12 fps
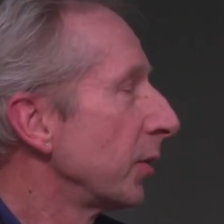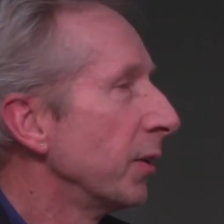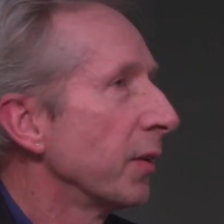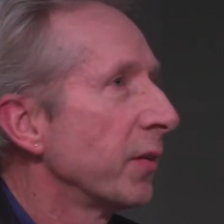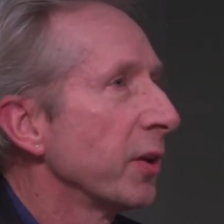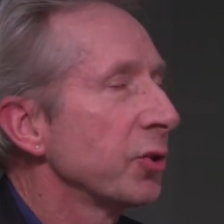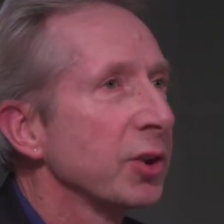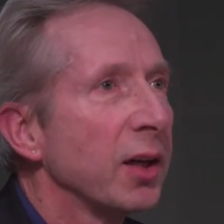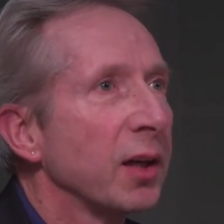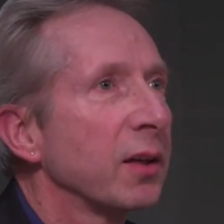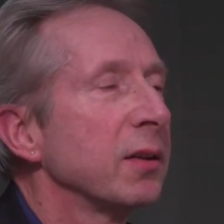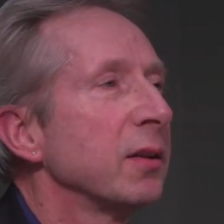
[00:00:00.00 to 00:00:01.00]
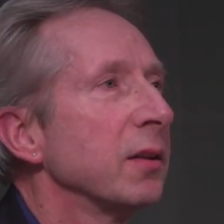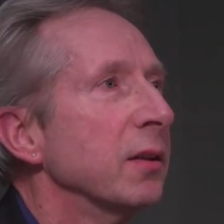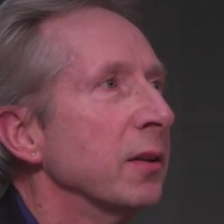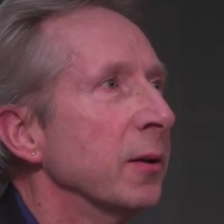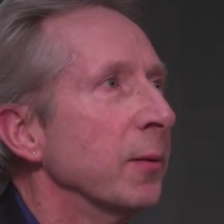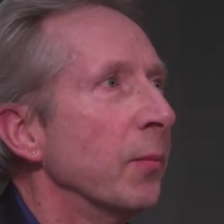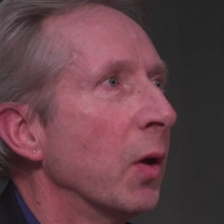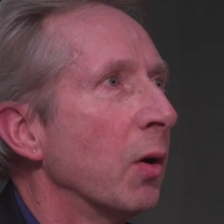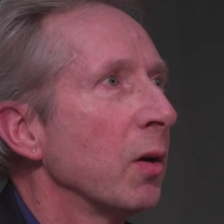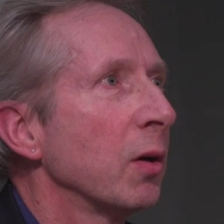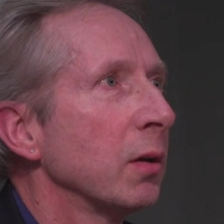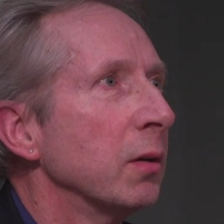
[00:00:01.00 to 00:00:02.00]
die ja sehr stark ähm,
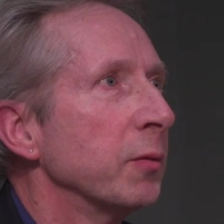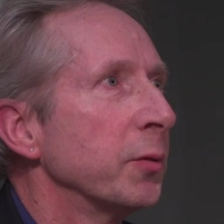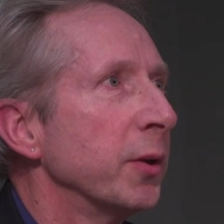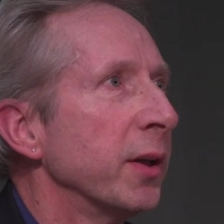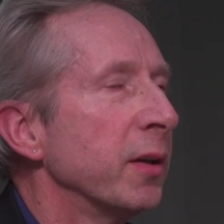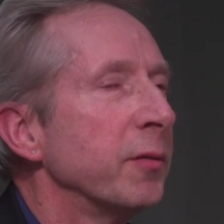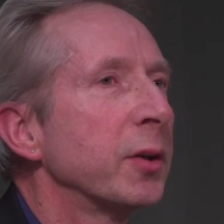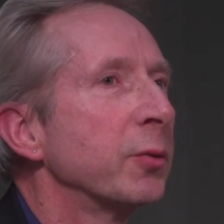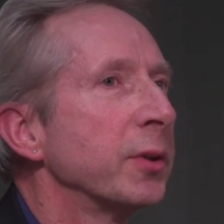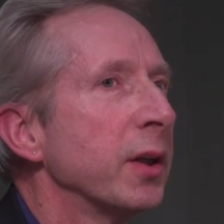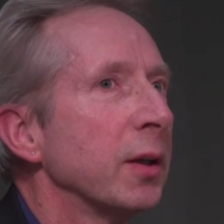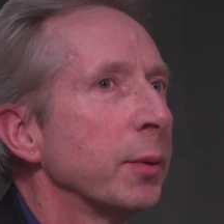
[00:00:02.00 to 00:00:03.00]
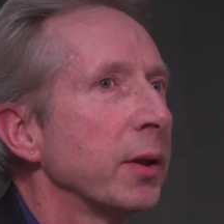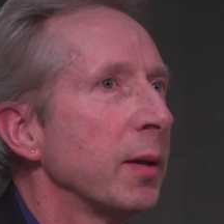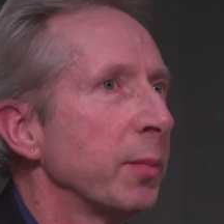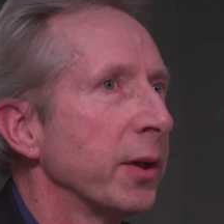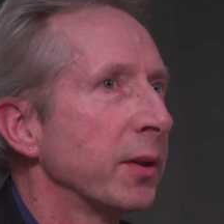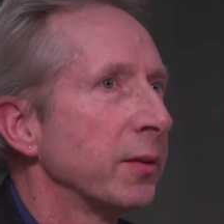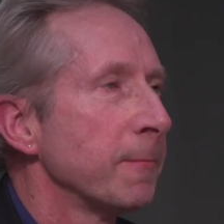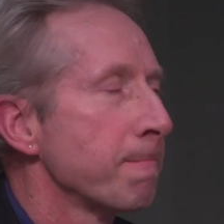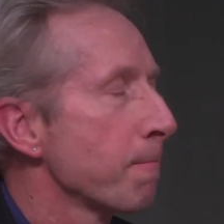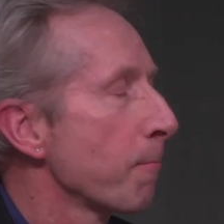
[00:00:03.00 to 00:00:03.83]
auch äh, von der Entwicklung der Arbeit abhängt.